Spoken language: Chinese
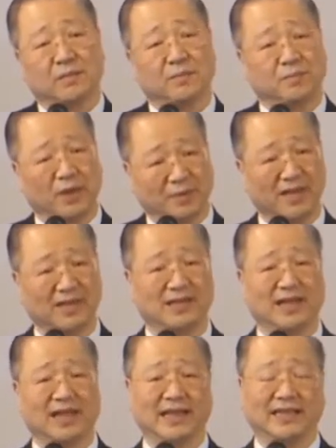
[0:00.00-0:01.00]
表面
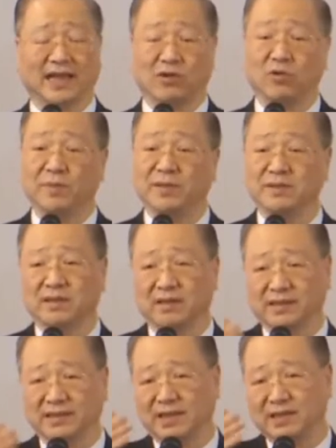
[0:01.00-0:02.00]
上来讲，我们
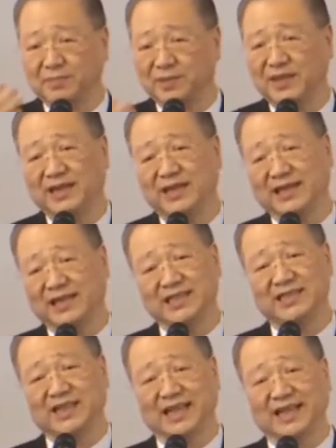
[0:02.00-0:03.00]
好像不能理
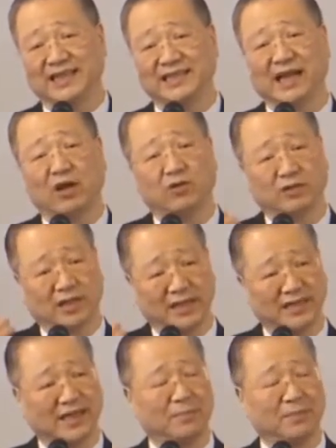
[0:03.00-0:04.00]
解人家，或者
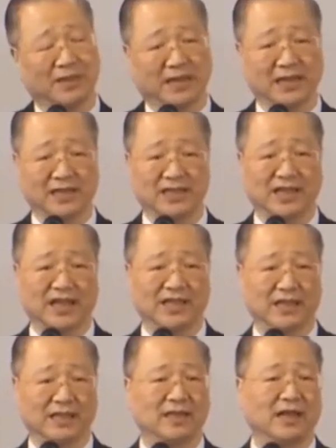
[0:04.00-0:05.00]
人家不能理解
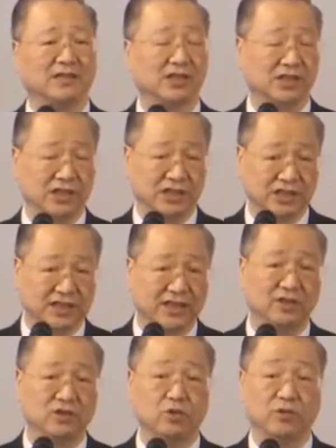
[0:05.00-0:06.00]
你。但是你
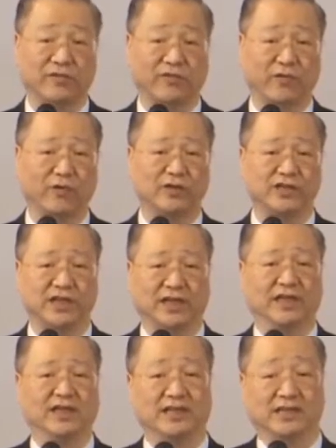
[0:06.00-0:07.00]
心中的佛
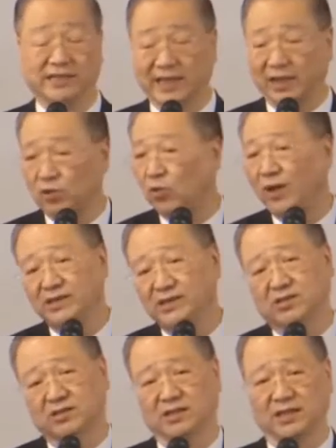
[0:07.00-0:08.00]
性一直在关
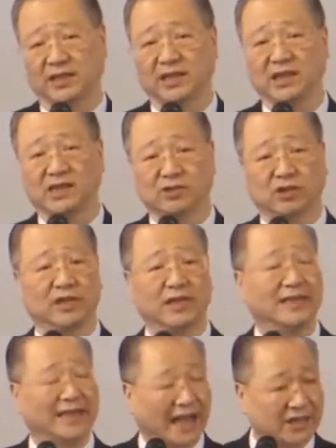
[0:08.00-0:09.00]
照着你，所以
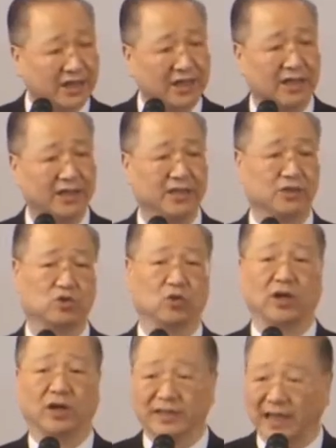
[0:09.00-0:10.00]
哪些可以
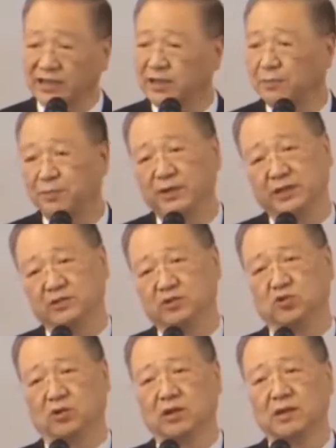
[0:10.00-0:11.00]
做，哪些不能
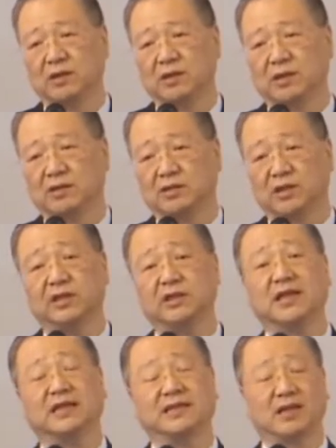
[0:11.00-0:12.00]
做。所以
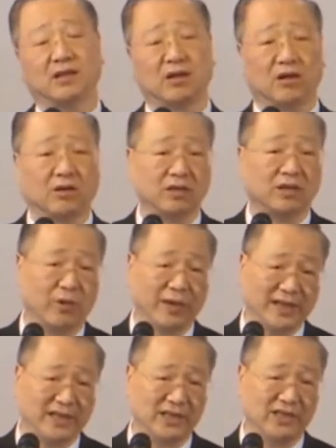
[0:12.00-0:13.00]
大家好好的
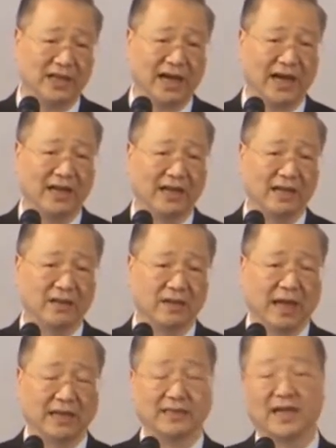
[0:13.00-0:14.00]
回忆一下，
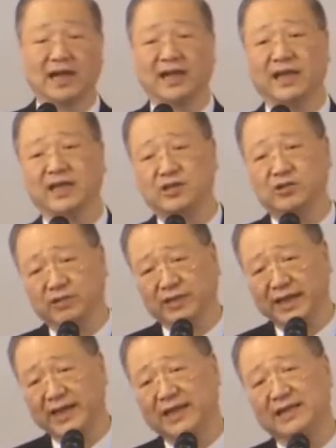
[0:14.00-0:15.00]
啊，在二零一九
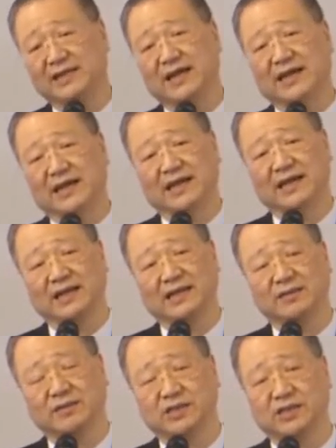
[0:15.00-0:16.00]
年啊
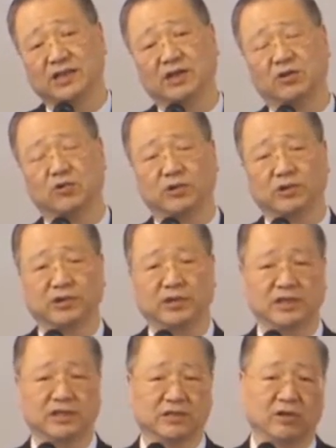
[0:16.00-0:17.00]
即将过去
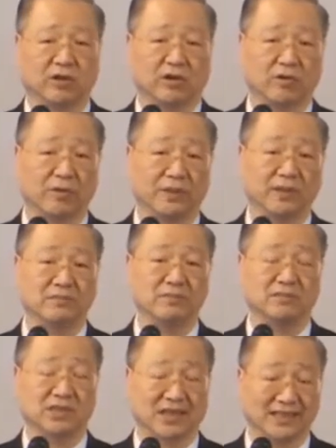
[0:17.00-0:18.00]
的时候，我
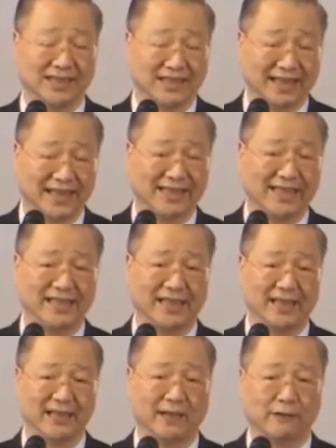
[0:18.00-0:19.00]
们曾经在这一
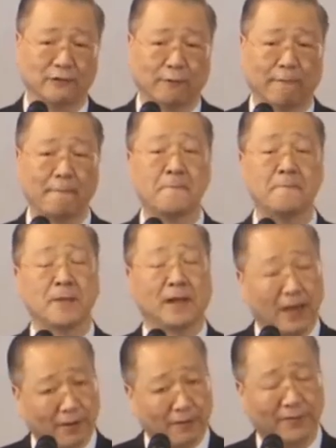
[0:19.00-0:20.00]
年当中
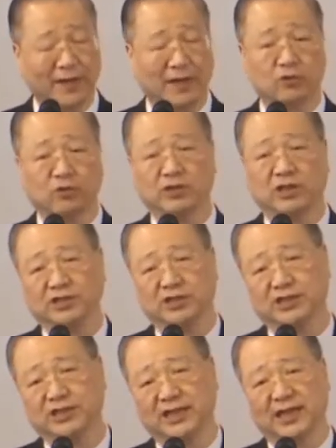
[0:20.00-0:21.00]
浪费了多少
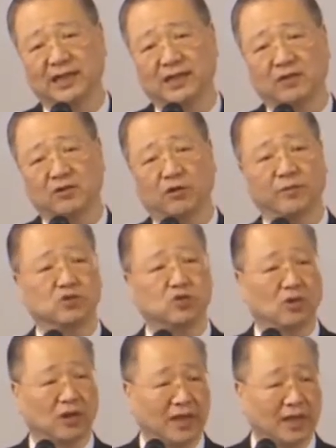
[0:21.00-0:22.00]
时间？我们
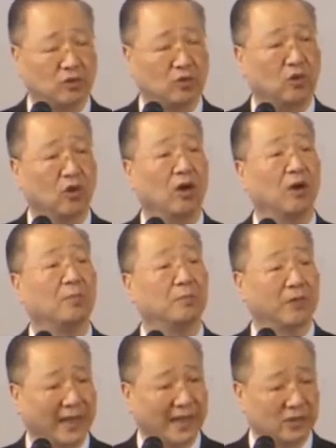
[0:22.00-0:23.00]
做了很多
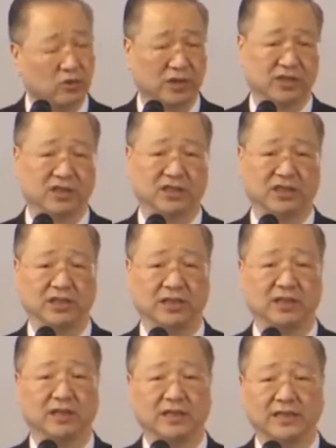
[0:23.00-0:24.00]
不该做的事情，
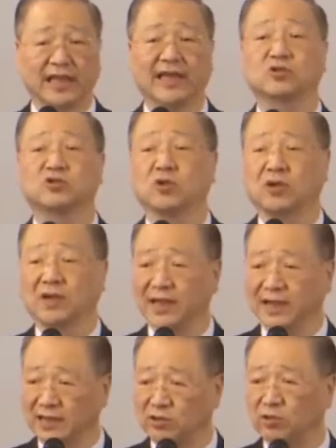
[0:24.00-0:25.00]
也做了
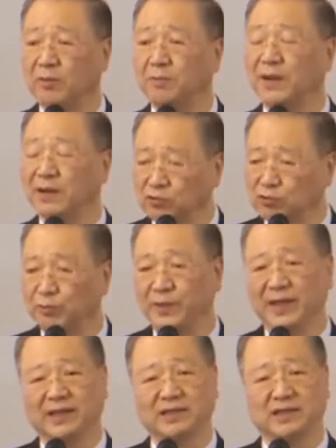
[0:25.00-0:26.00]
很多帮助
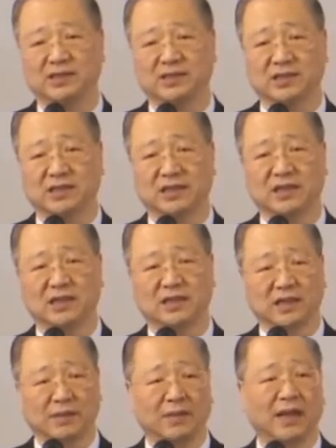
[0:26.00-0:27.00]
别人的事情。
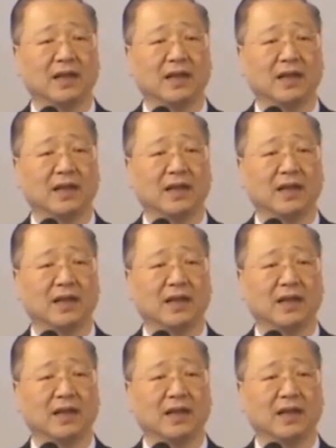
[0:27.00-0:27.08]
那么。